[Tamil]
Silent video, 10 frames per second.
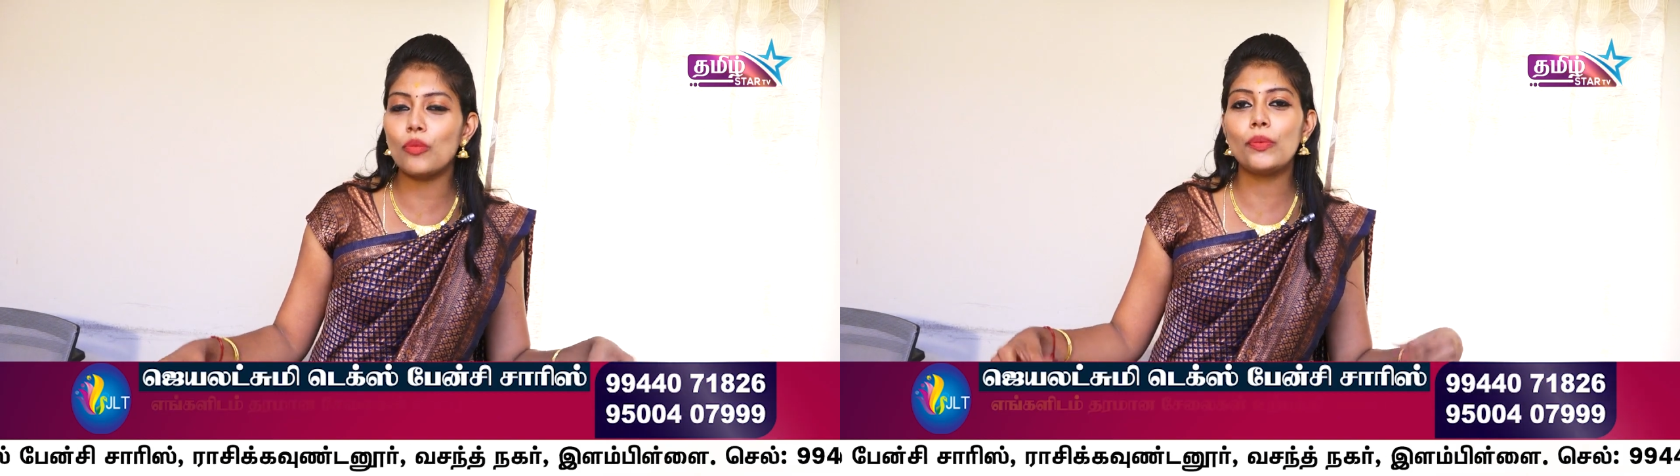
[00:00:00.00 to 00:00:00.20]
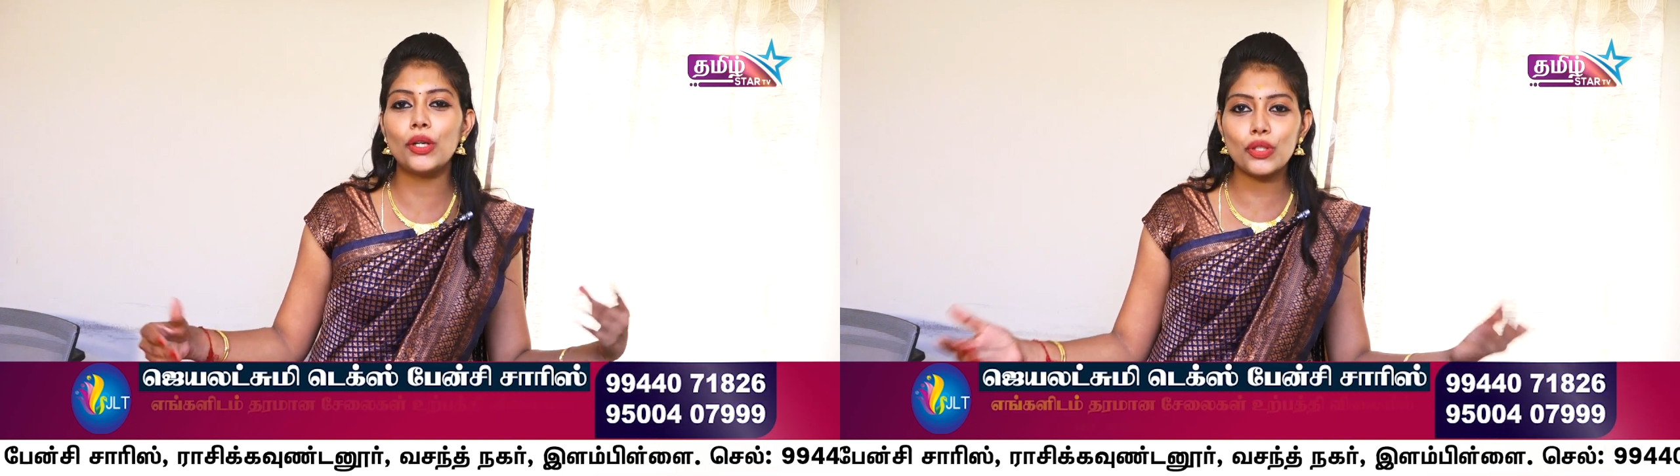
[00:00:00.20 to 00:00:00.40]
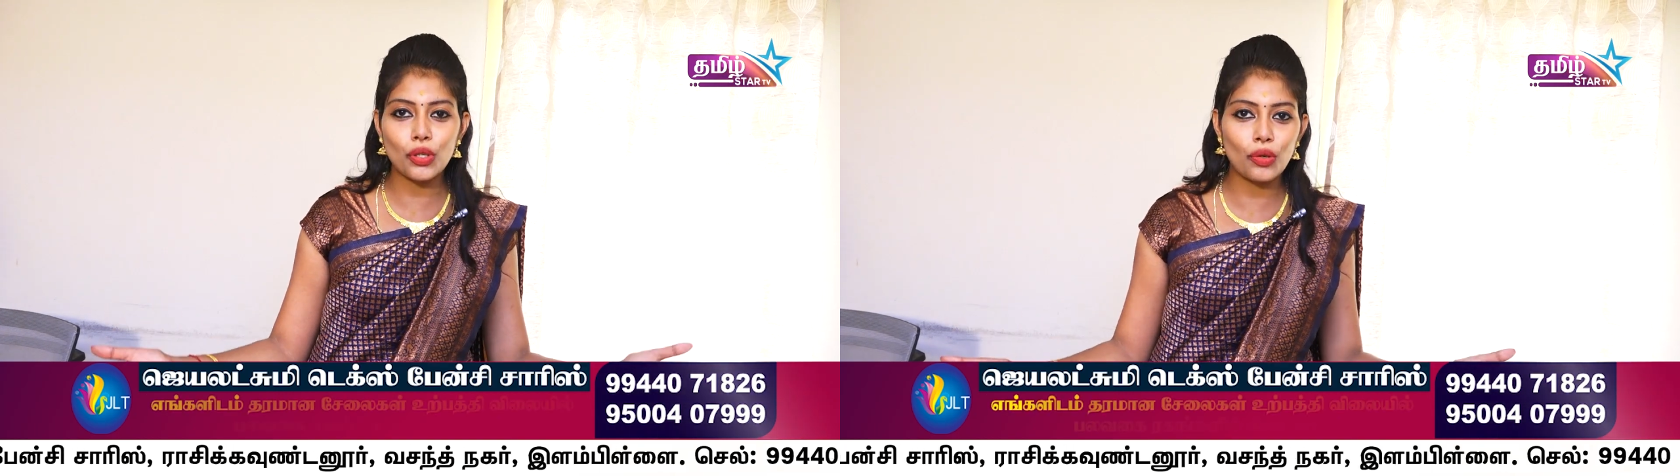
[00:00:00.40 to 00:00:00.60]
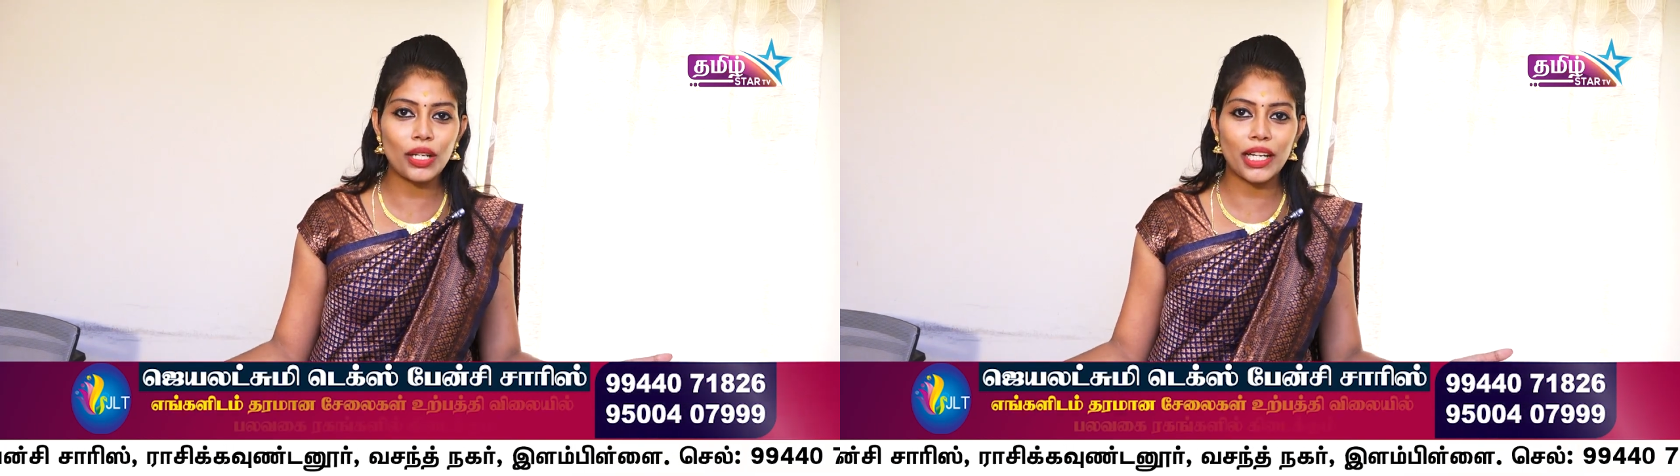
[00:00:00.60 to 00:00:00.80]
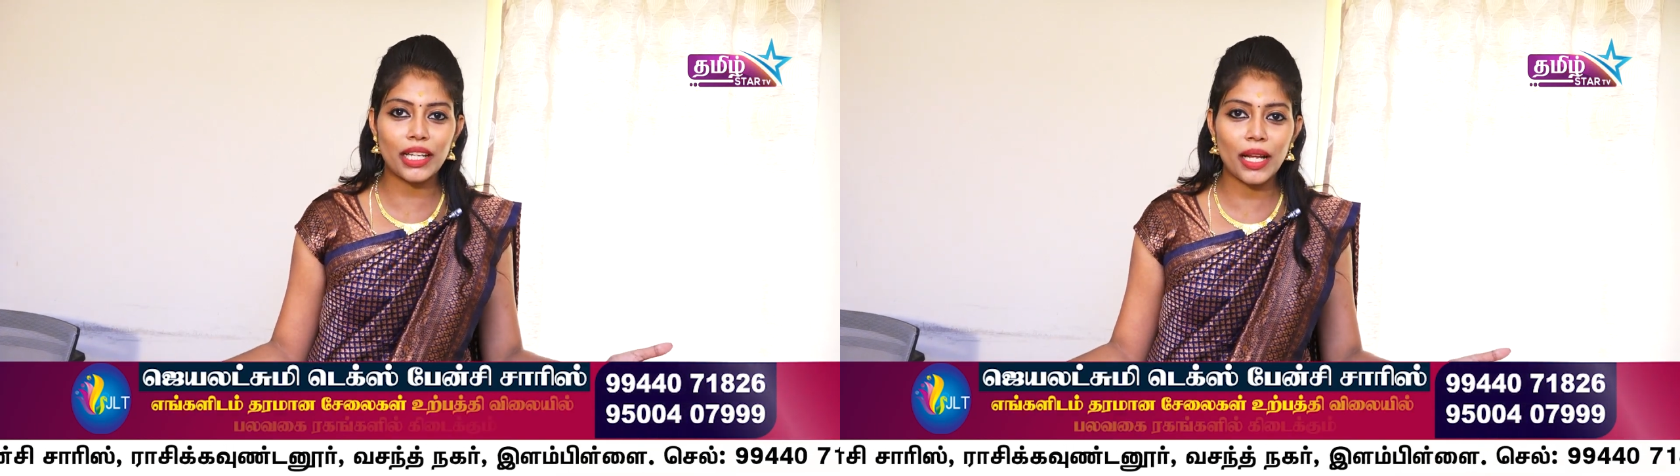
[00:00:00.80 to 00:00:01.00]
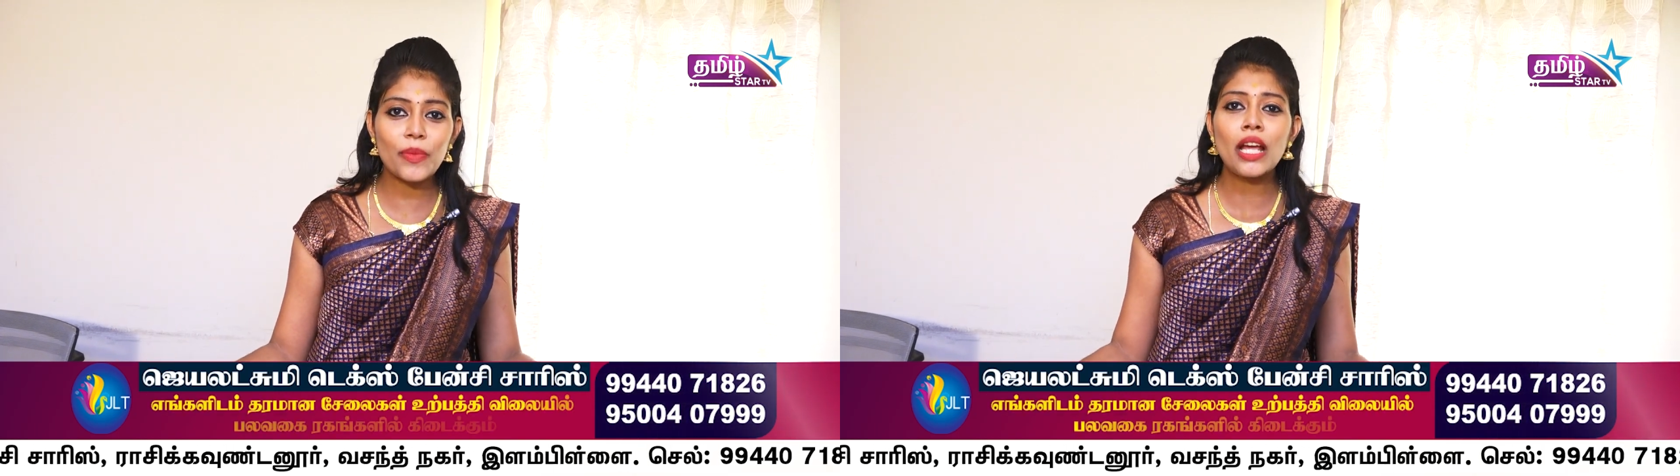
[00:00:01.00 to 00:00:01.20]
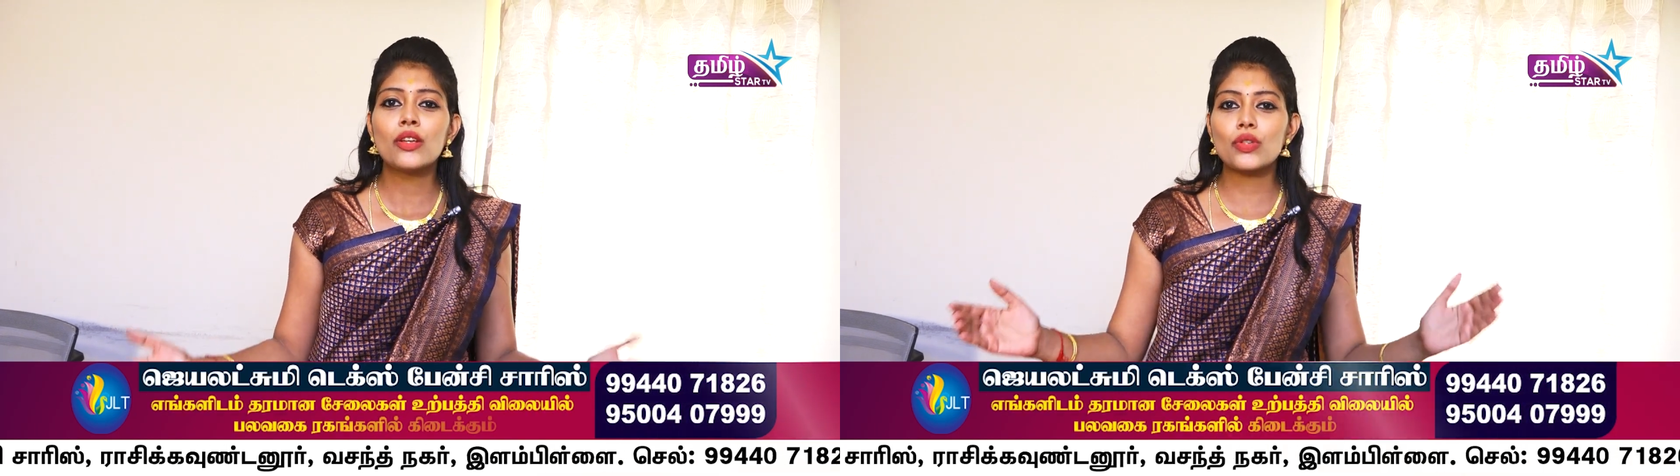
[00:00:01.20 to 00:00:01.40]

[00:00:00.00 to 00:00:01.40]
ரொம்ப பிடிச்சிருக்கும்னு நினைக்கிறேன்